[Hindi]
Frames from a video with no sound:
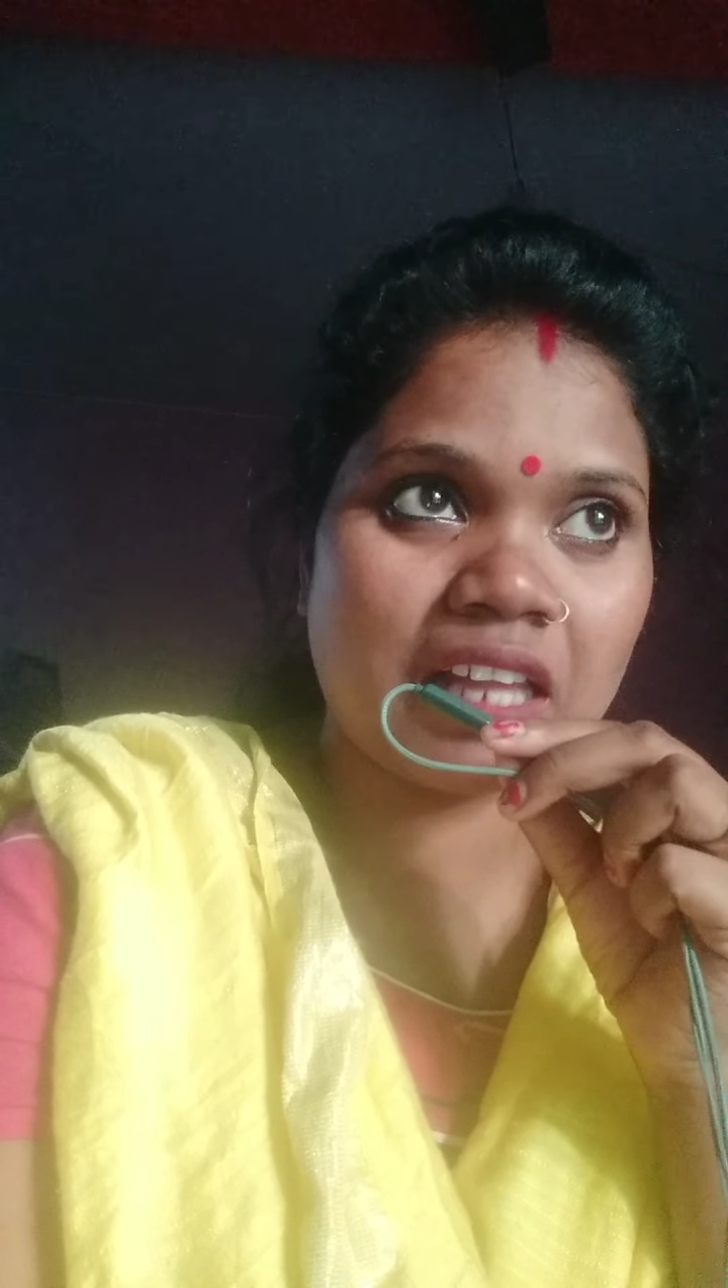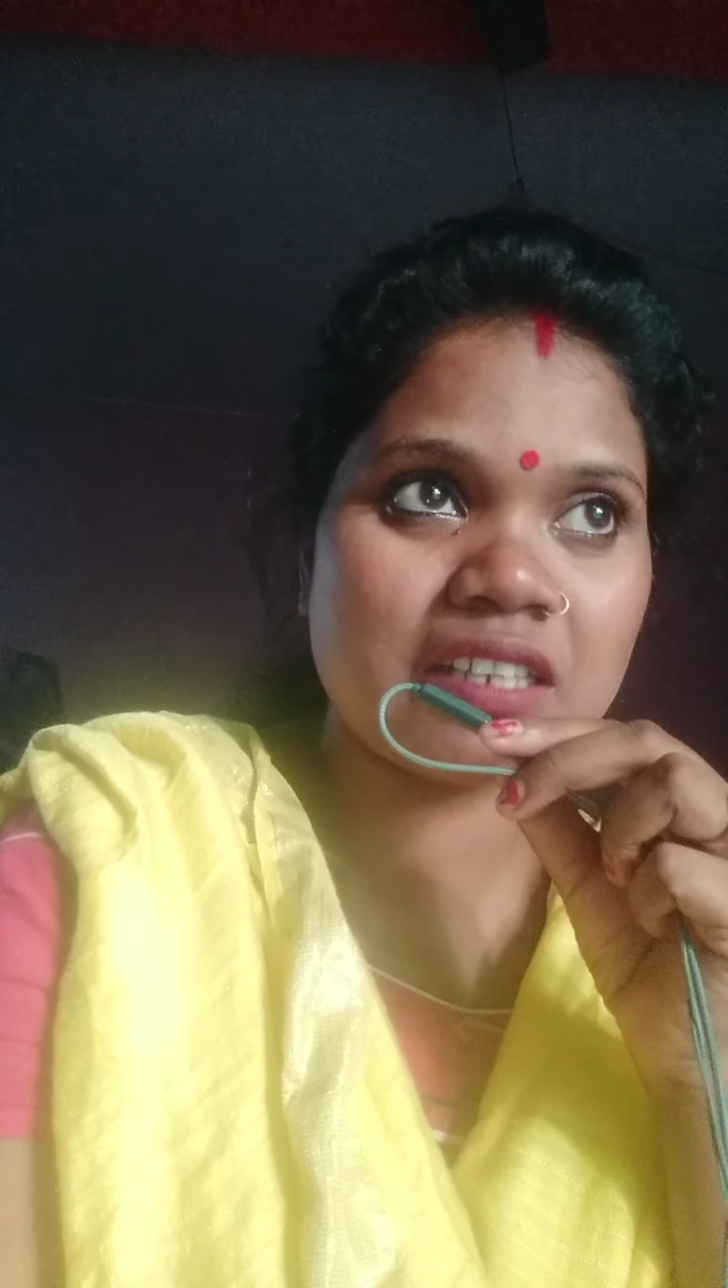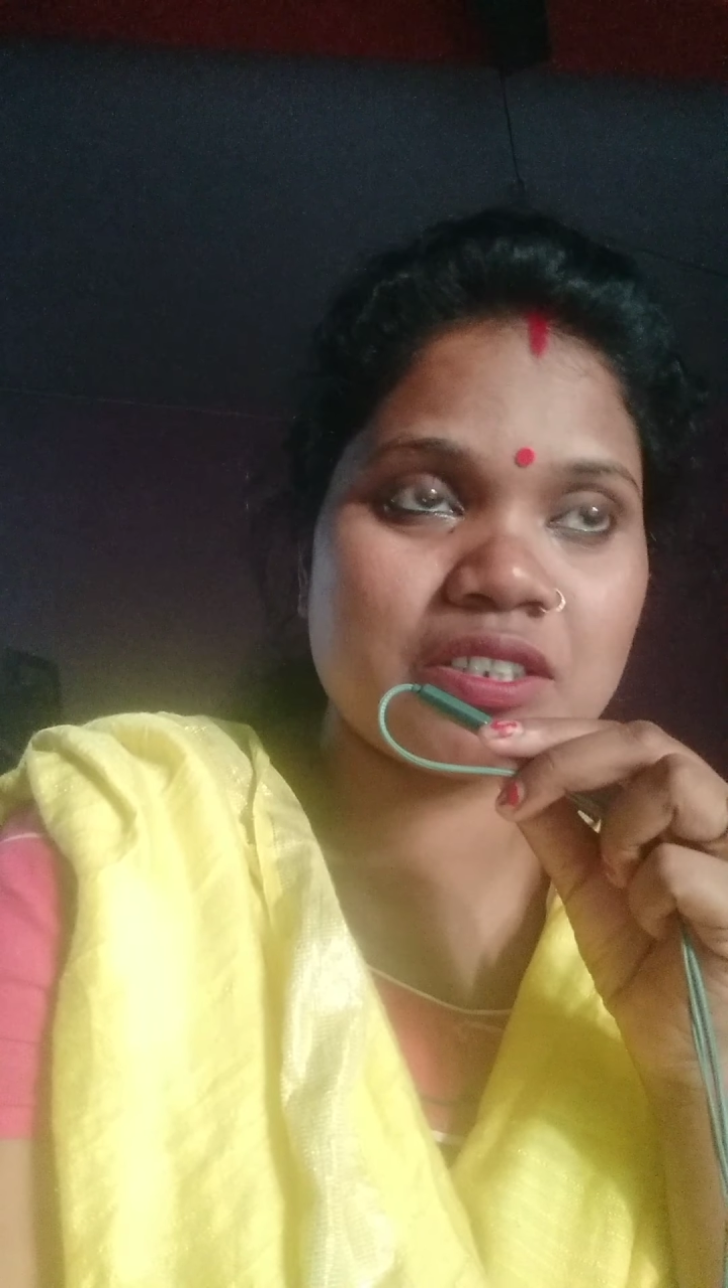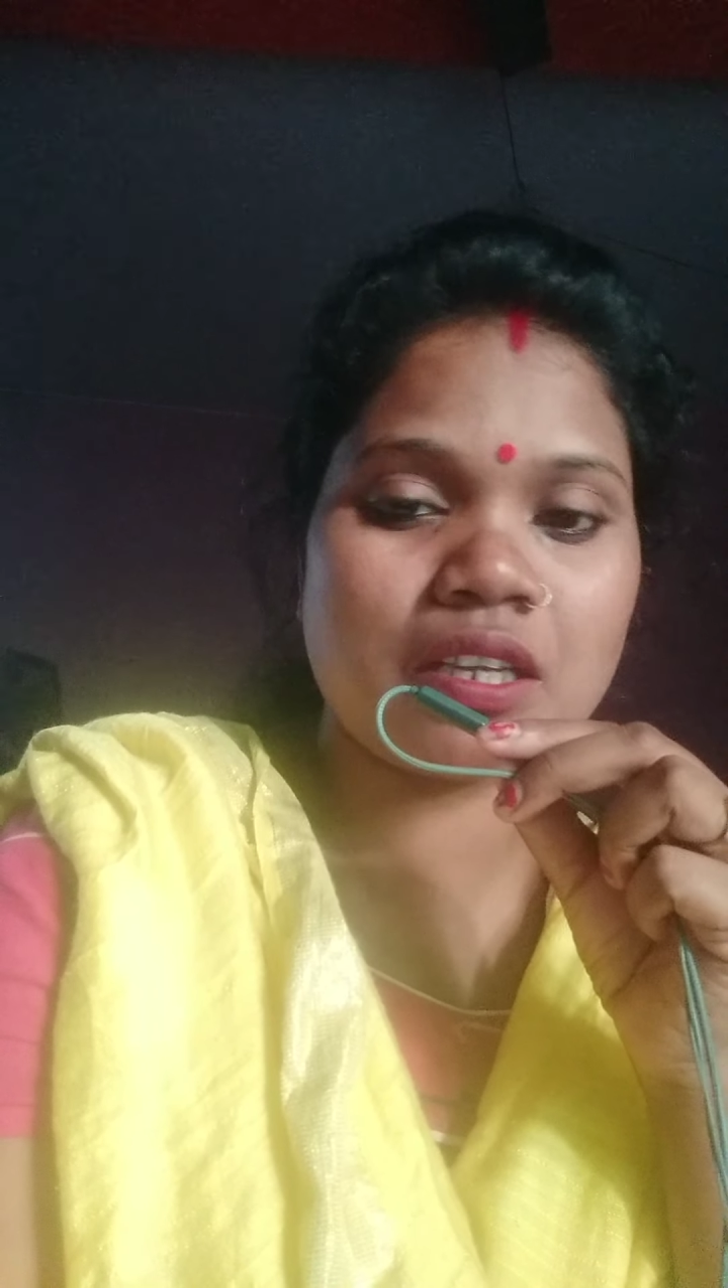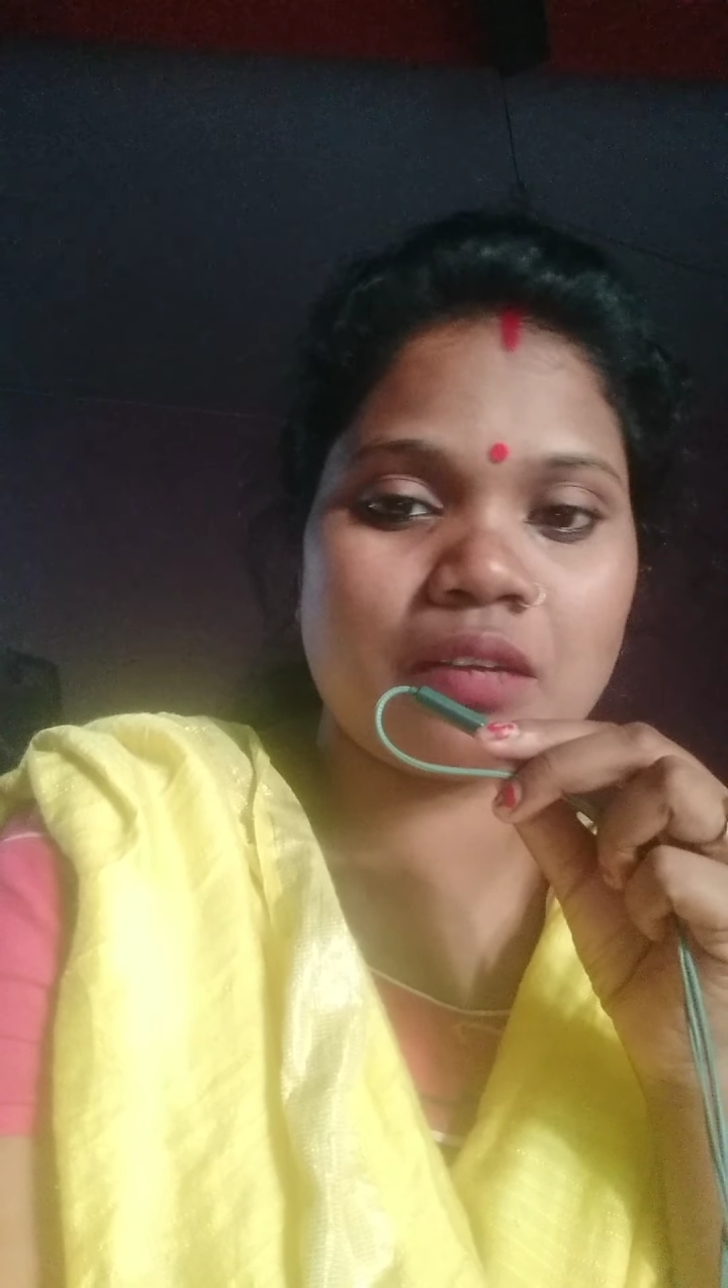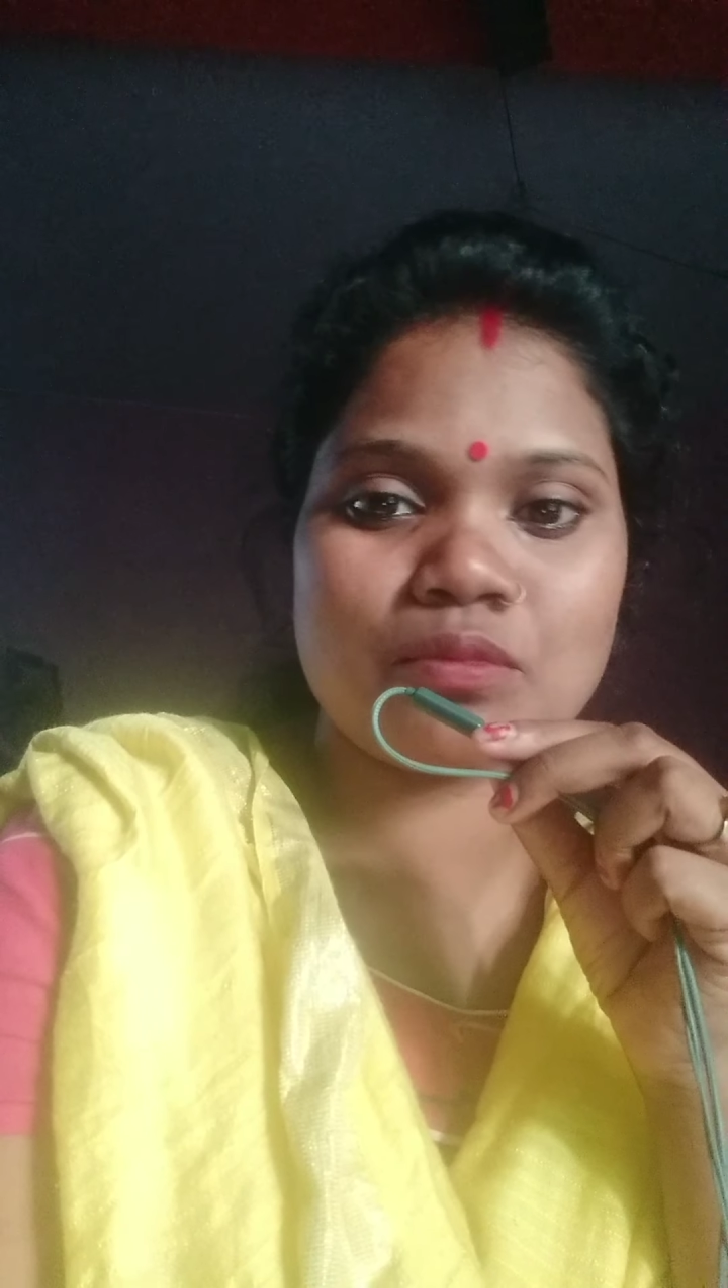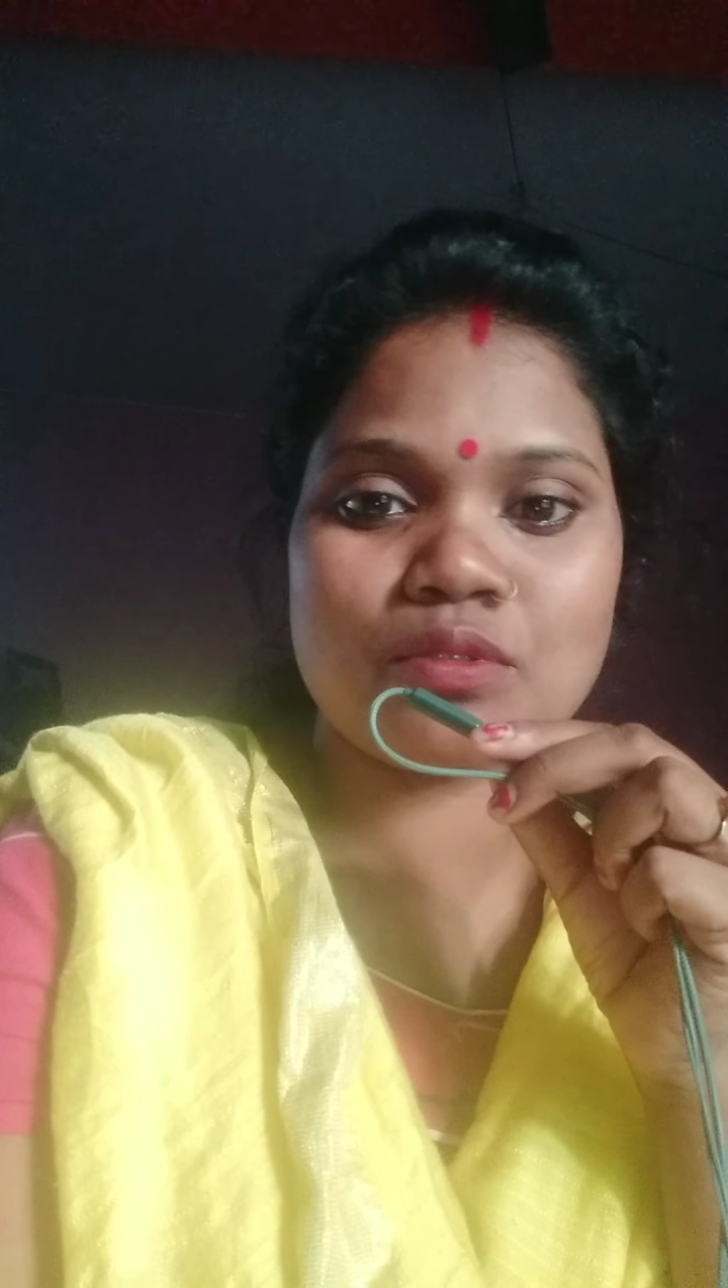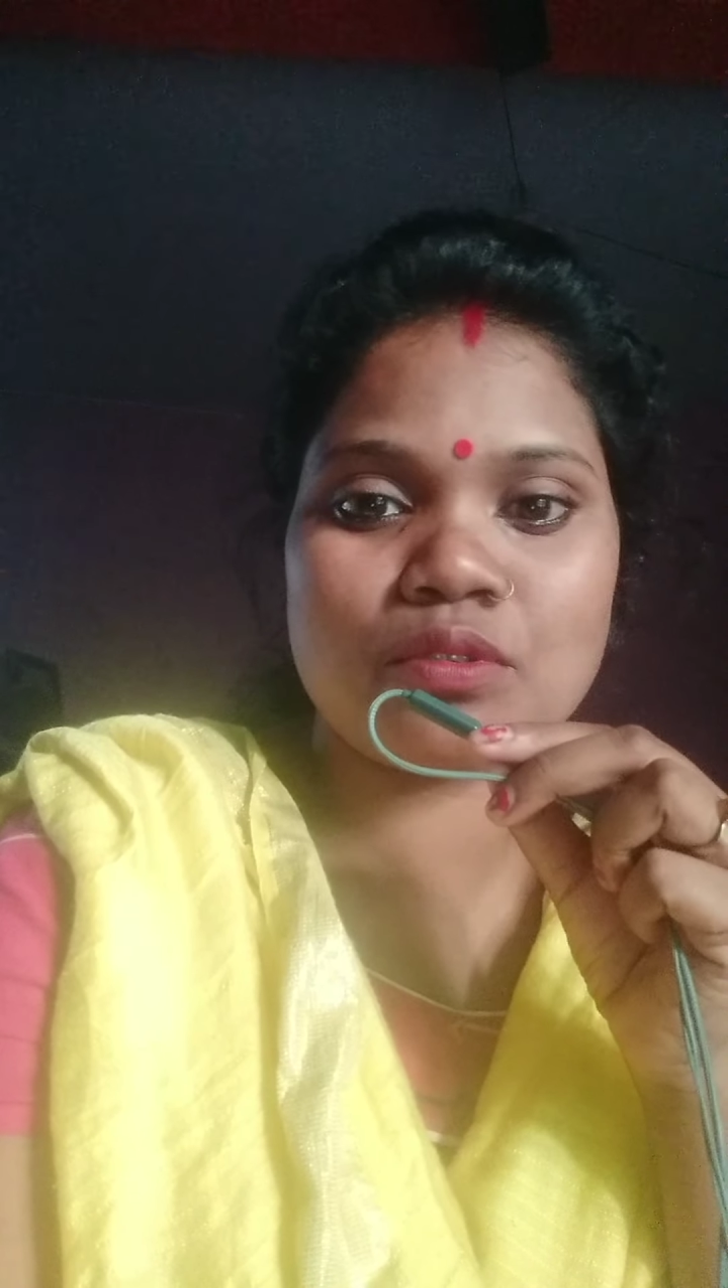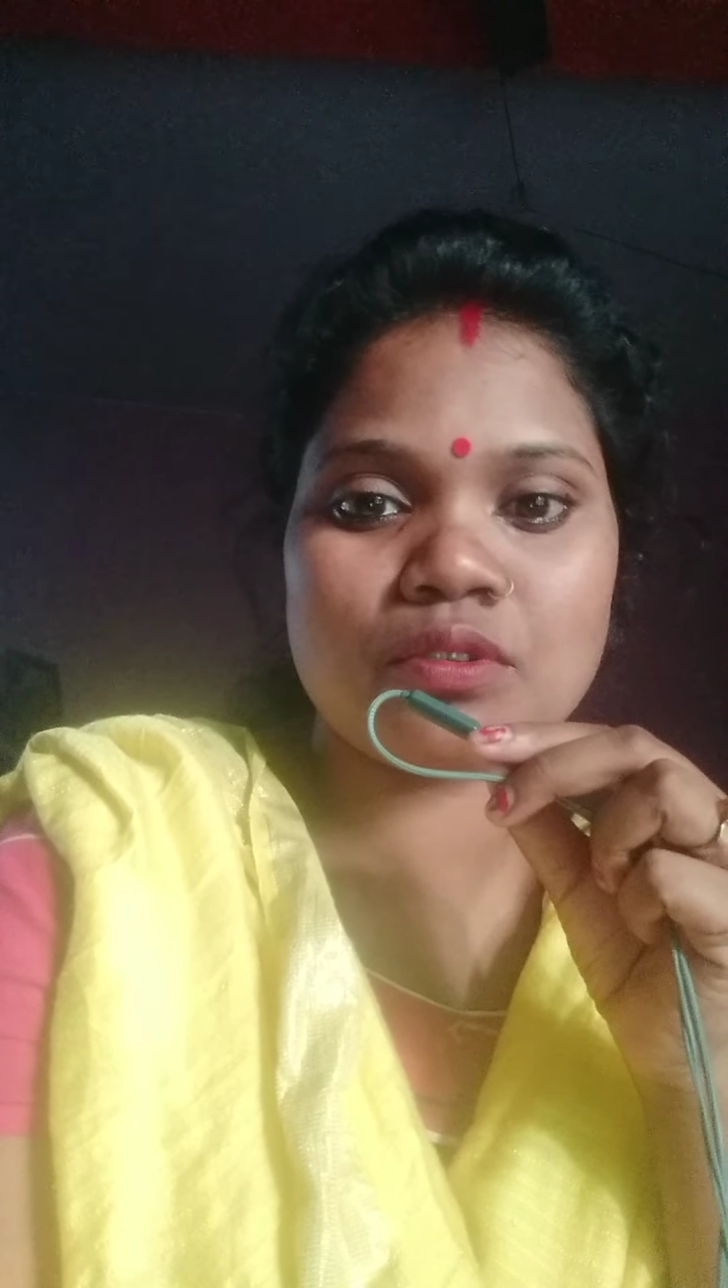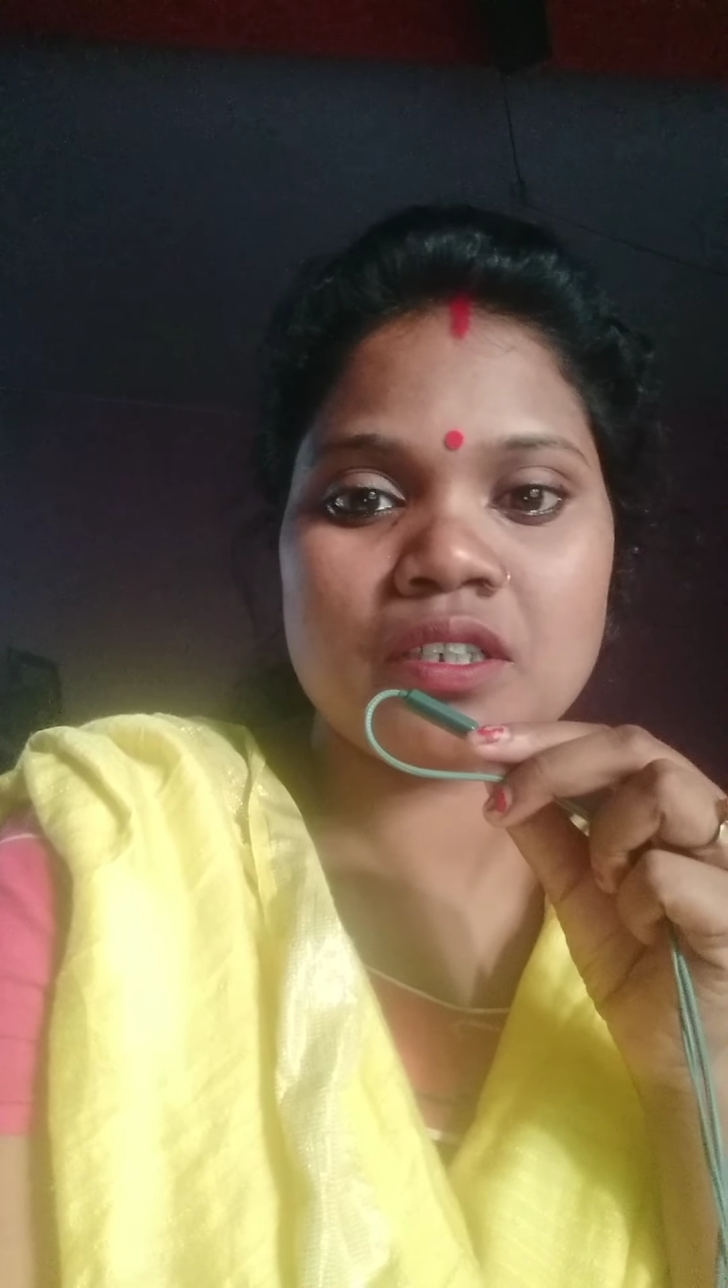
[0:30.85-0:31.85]
है ऐसे
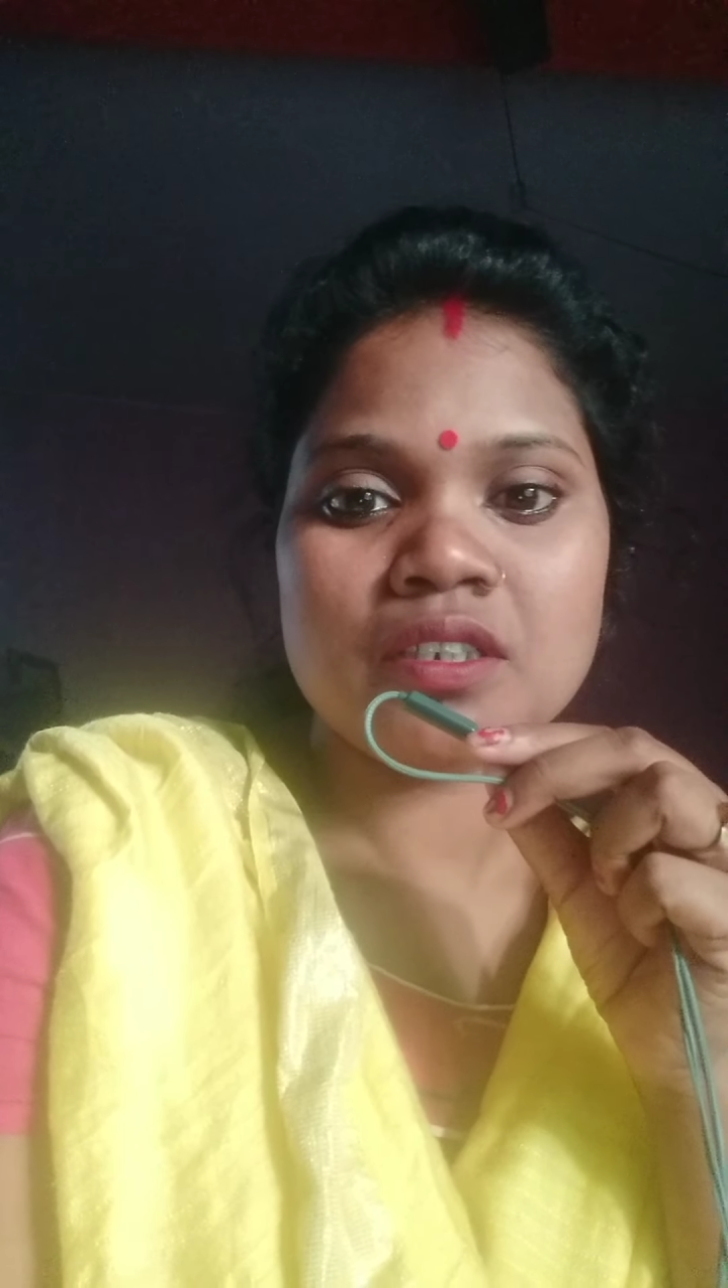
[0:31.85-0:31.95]
हमको